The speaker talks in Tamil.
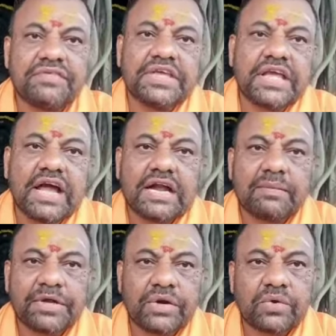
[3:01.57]

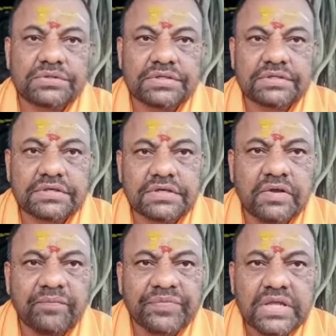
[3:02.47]
விஞ்ஞானமய கோஷத்துக்கு
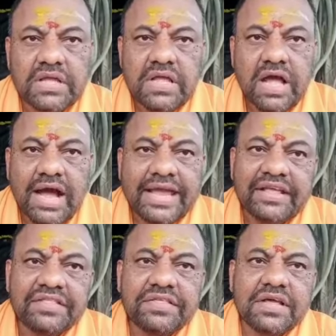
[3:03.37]

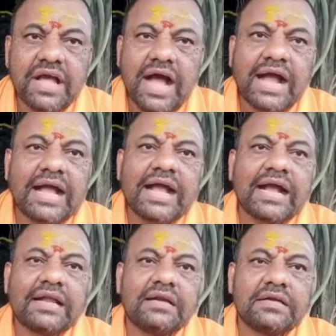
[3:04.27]
ஐந்து
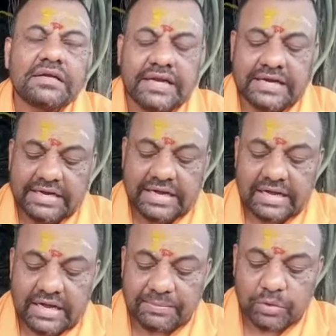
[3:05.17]
அங்கங்கள் என்ன
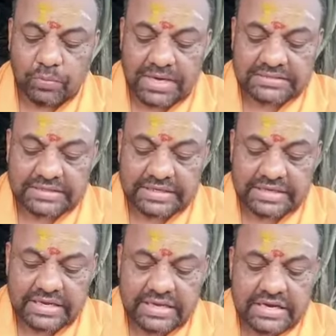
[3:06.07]
அப்படின்னு
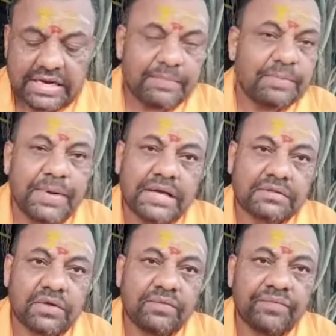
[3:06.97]
உபாசனைக்கு நம்ம
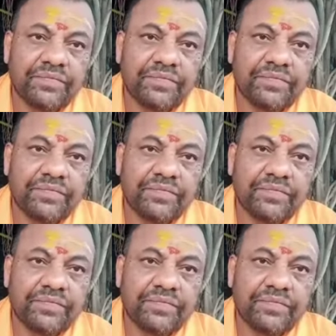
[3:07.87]
பார்ப்போம்